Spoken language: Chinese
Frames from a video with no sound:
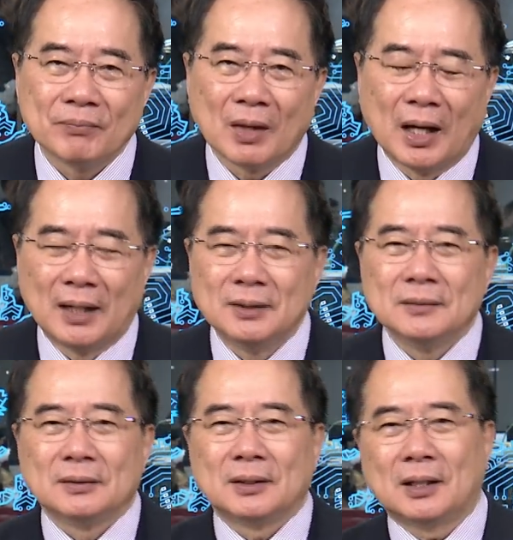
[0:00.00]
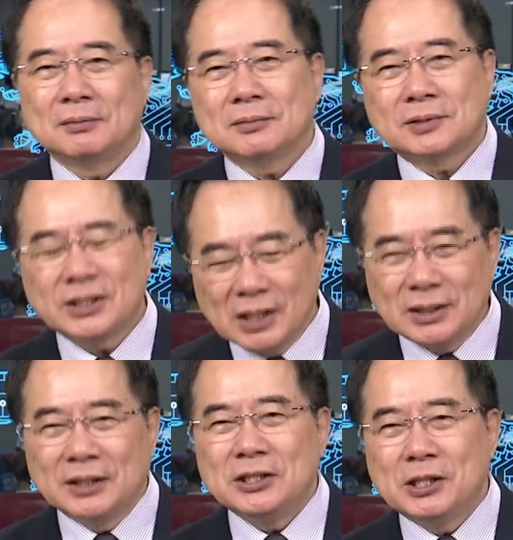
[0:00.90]
啊，那这些
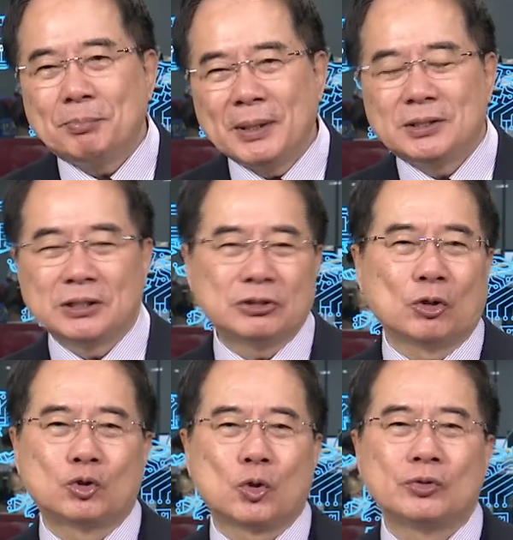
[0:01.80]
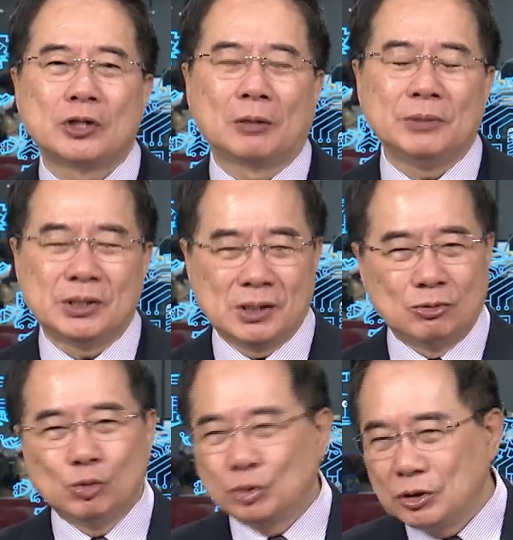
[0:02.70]
人已经变成一种宗教迷信，
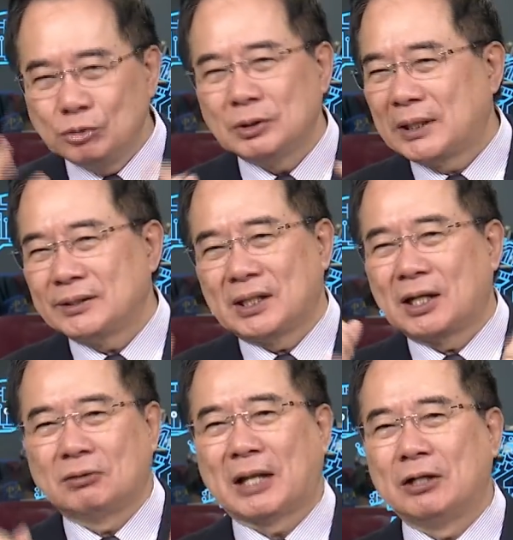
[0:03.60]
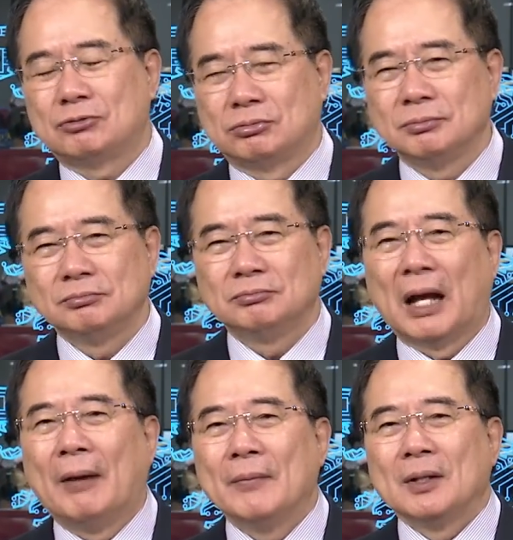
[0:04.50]
无论如何他想搞台独
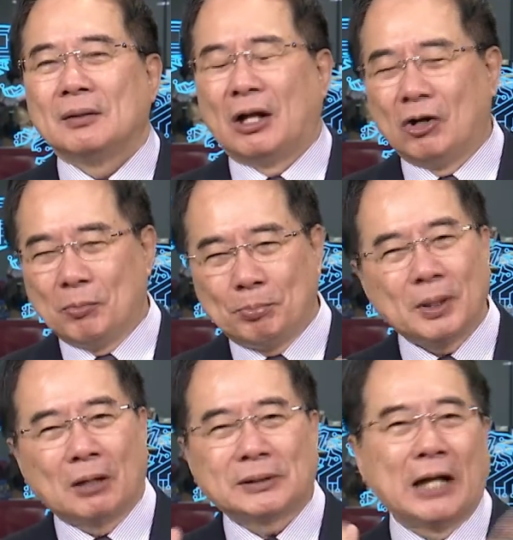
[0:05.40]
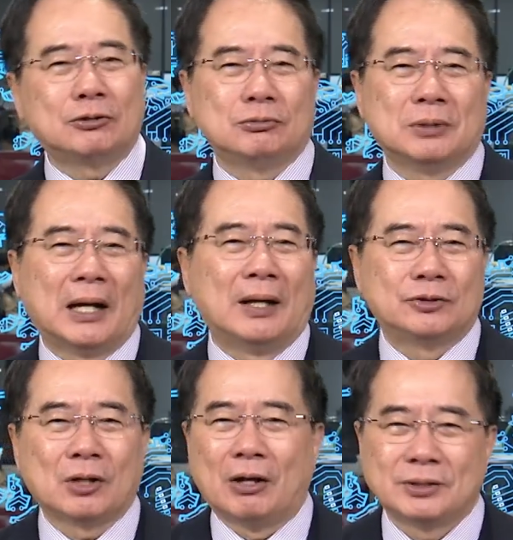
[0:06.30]
啊，然后不搞台独哈，
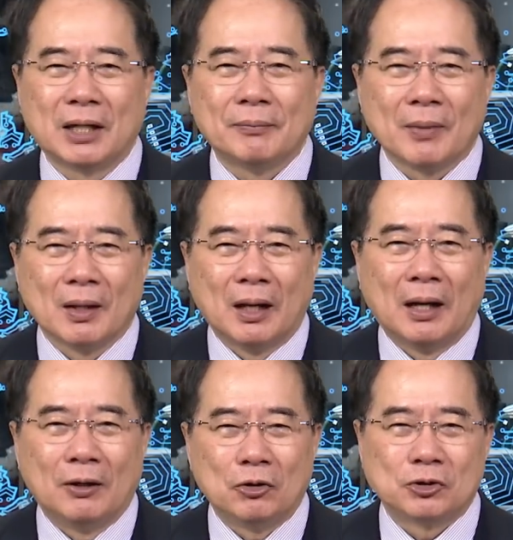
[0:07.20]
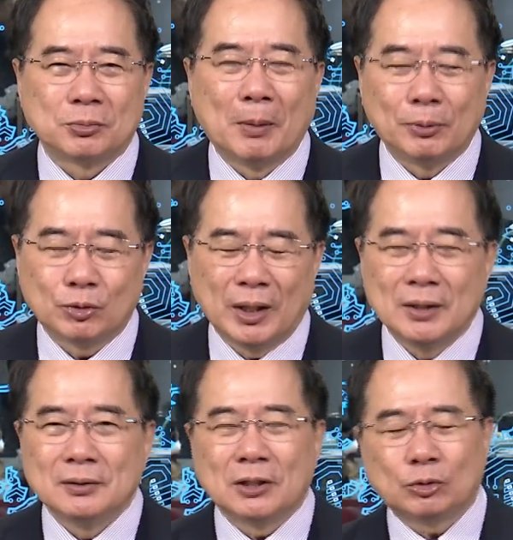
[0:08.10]
就好像啊有什么不对，
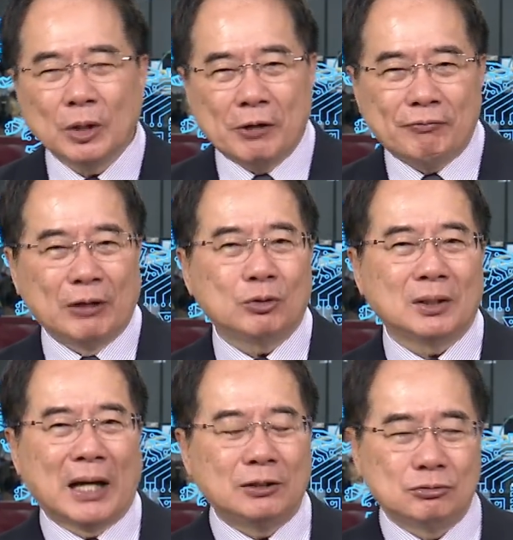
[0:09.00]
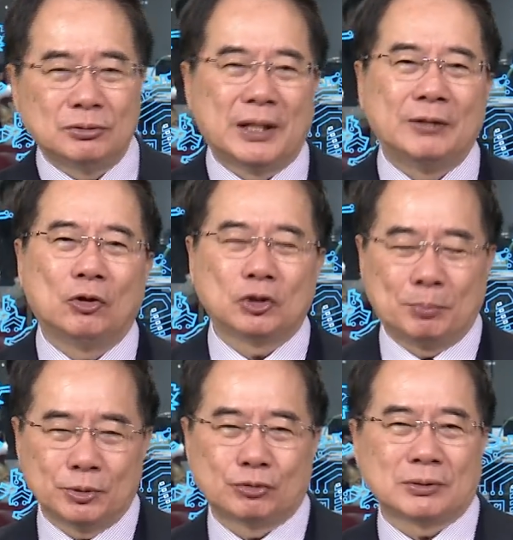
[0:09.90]
那对于反对台独人或者
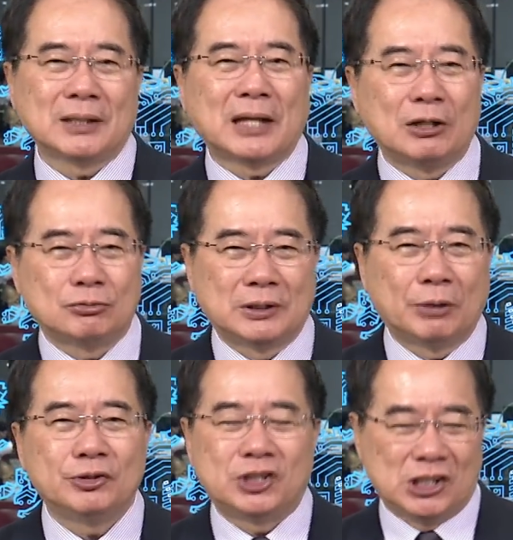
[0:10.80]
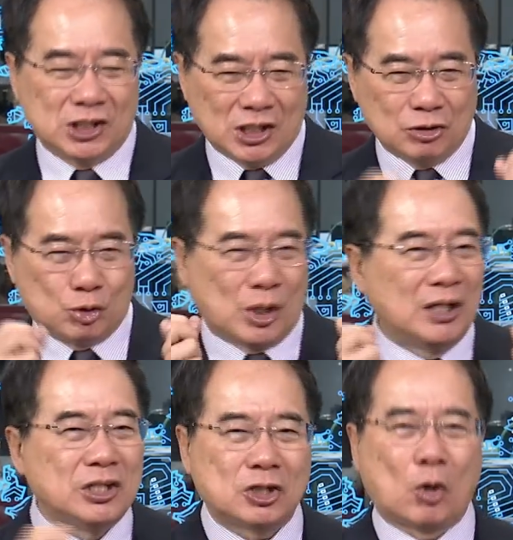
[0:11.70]
不主张台独的，他会集行全
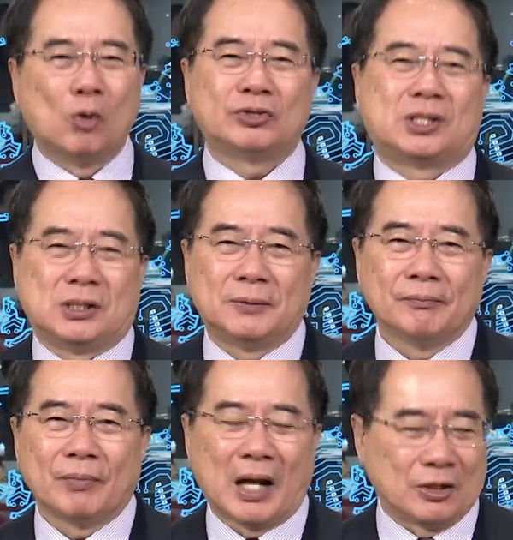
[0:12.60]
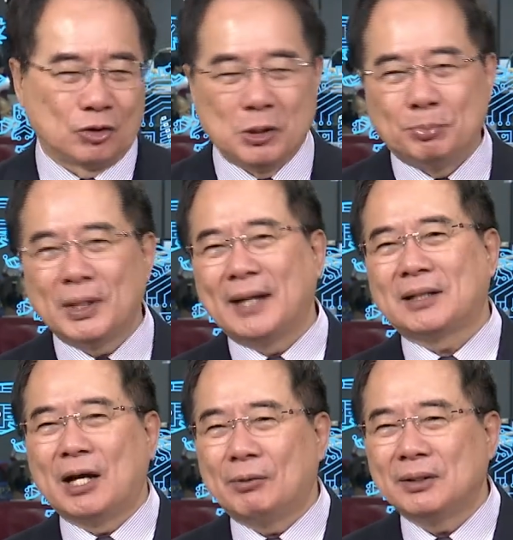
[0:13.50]
力去攻击啊，说你不爱
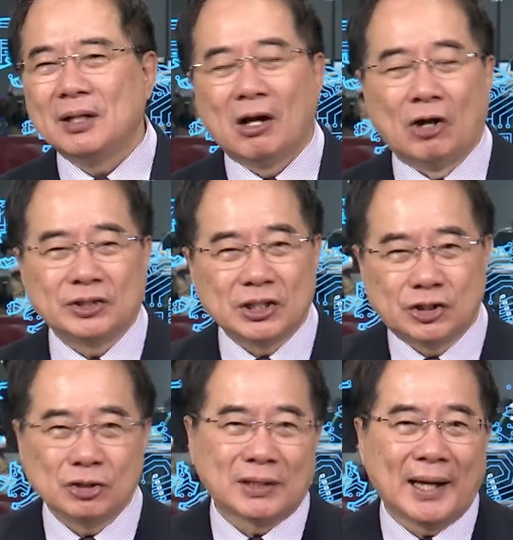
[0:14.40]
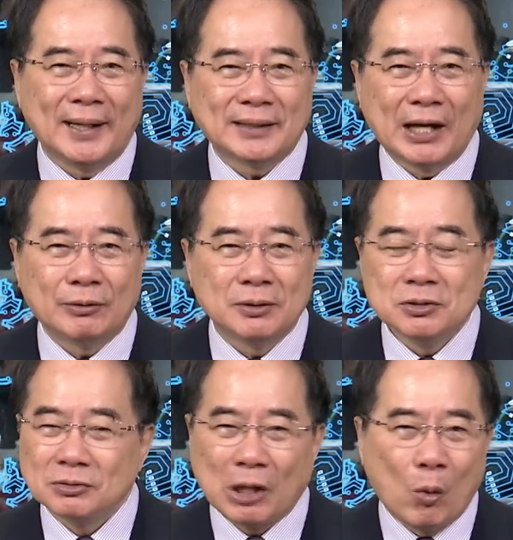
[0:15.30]
台湾，好像只有他爱台湾，
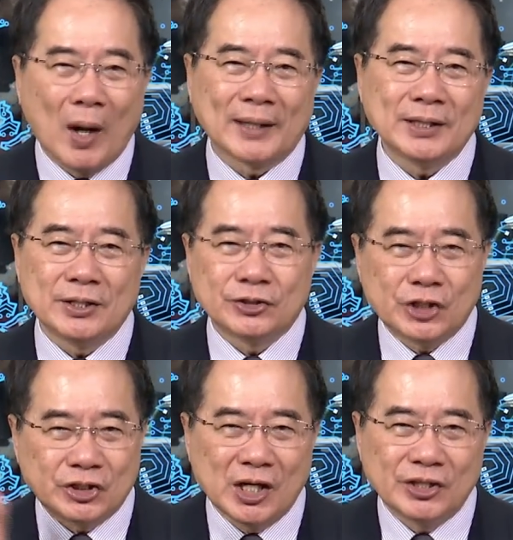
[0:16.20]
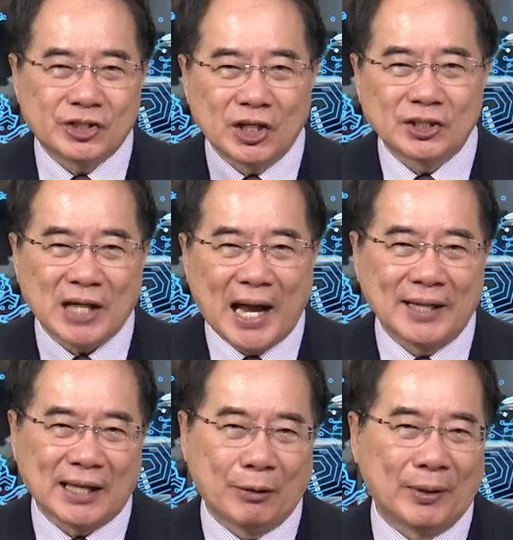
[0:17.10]
他忘了人这些人真的在害
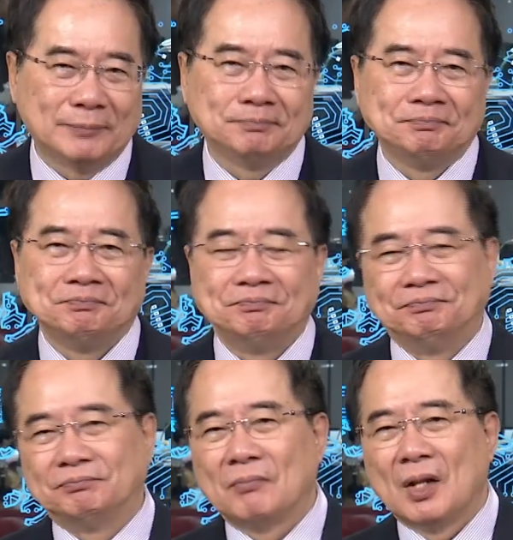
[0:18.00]
台湾，嗯。